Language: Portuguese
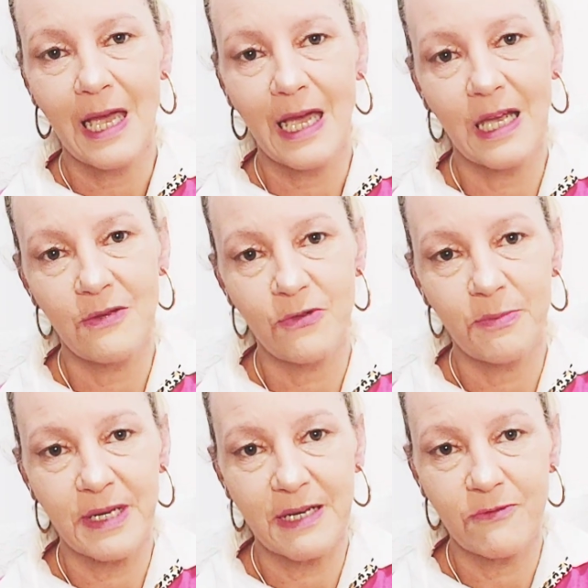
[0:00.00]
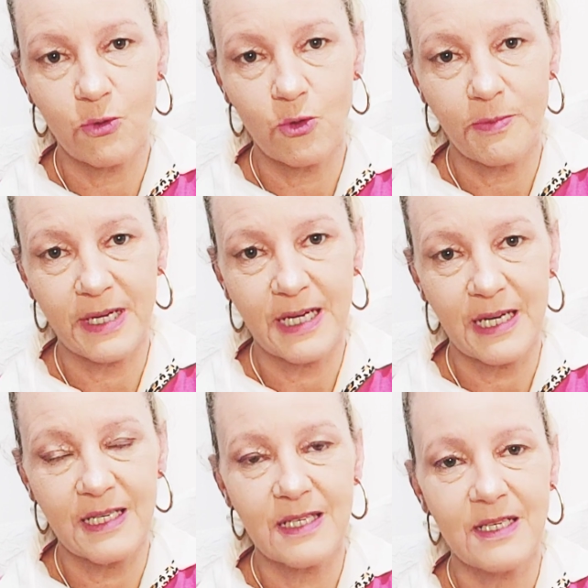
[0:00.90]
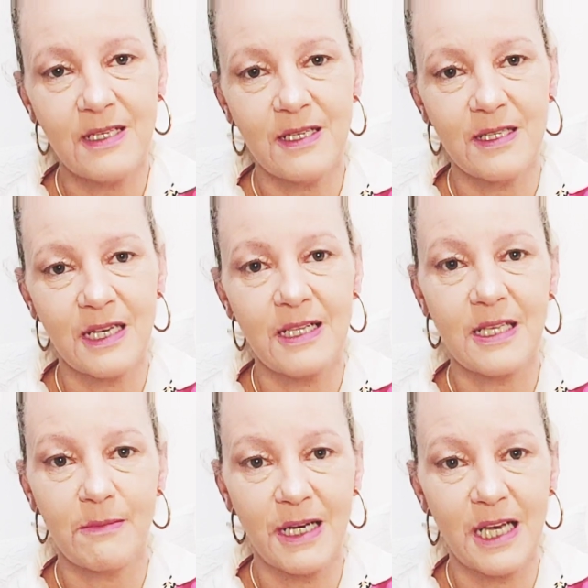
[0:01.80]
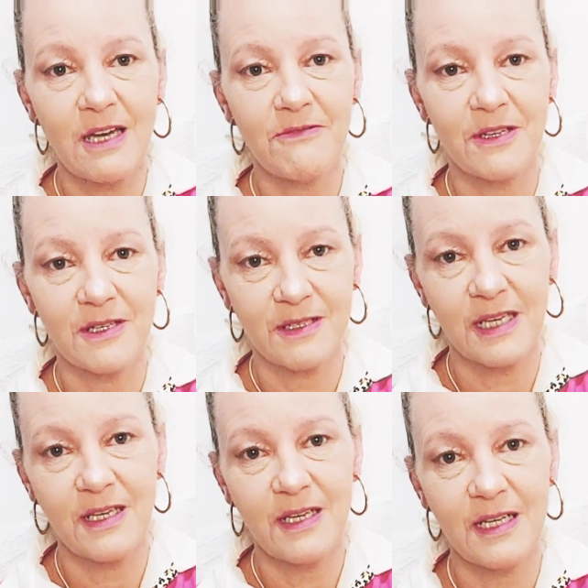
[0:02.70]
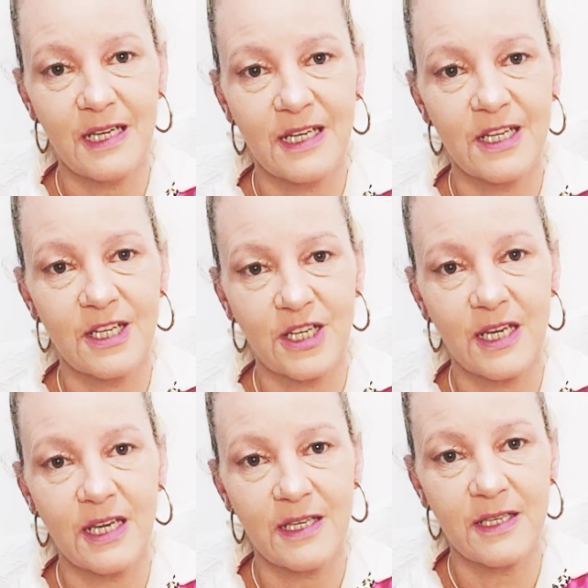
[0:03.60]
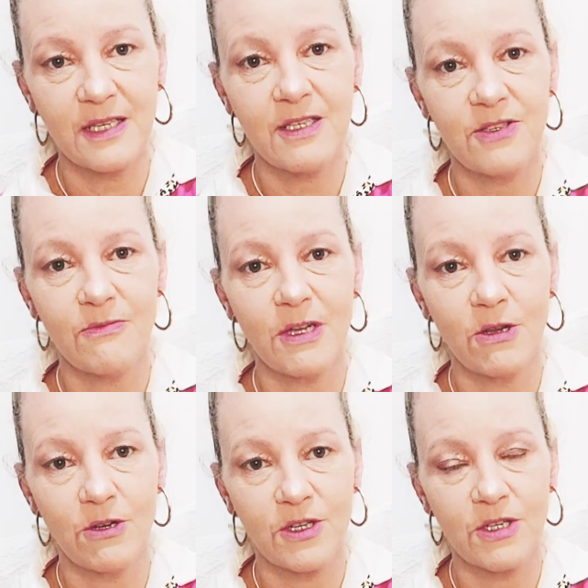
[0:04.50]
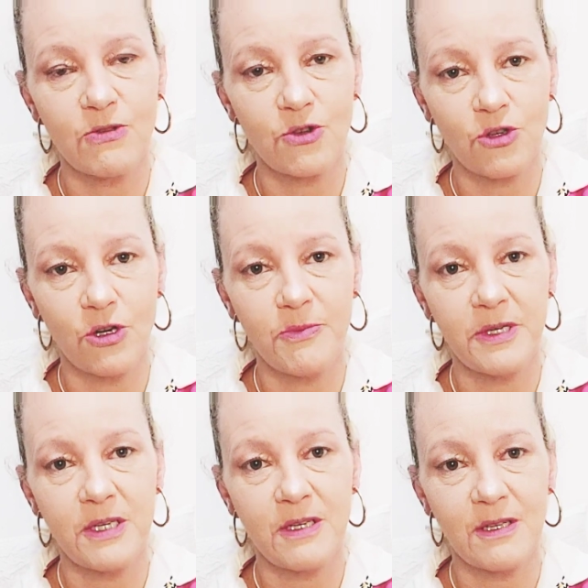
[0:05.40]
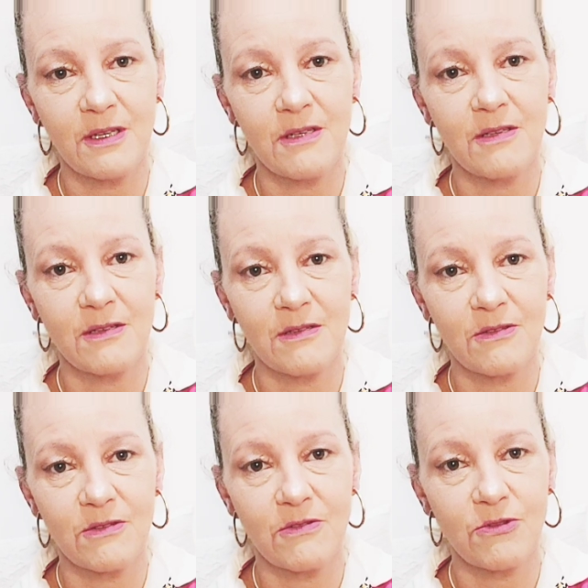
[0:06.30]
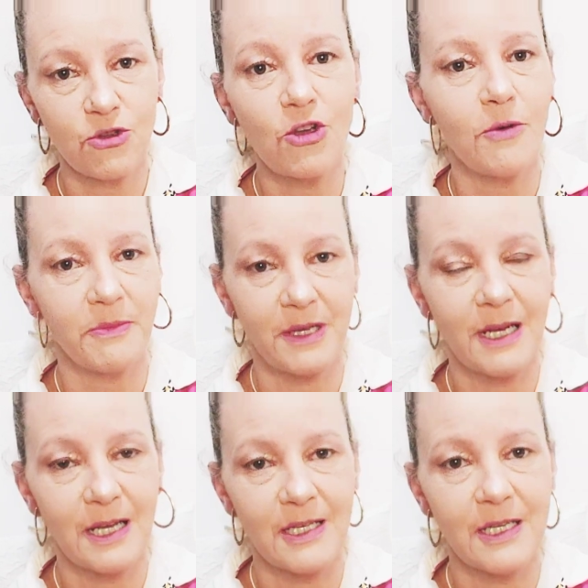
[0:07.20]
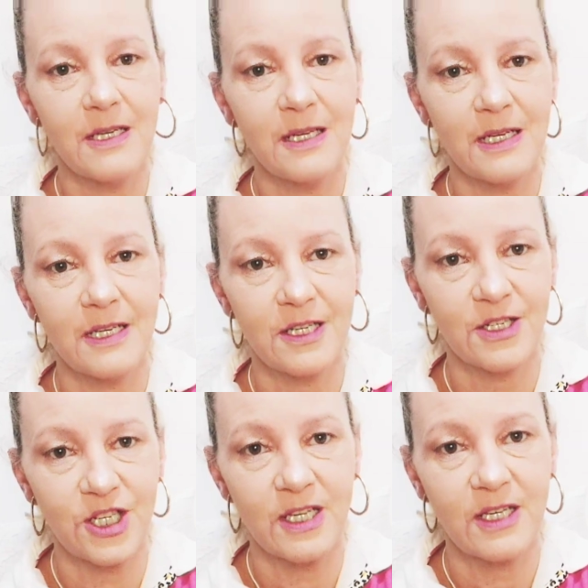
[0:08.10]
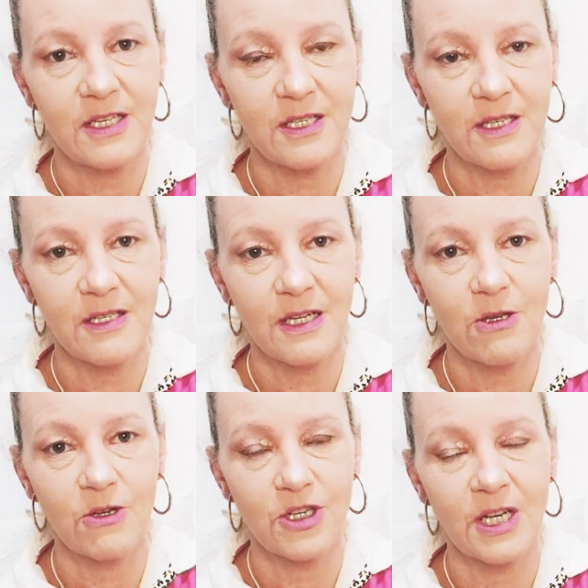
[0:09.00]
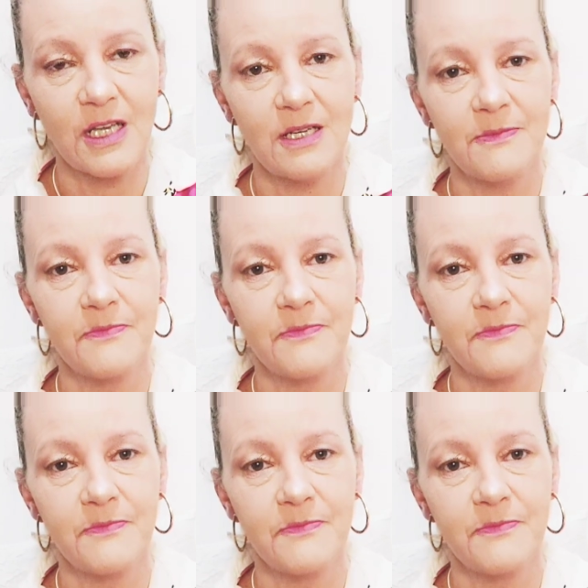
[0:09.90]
Aí ele foi pra, voltou para casa, daí ele trabalhava, né? Ele era gerente de uma loja no shopping, um shopping lá, né? Ele era gerente da loja lá.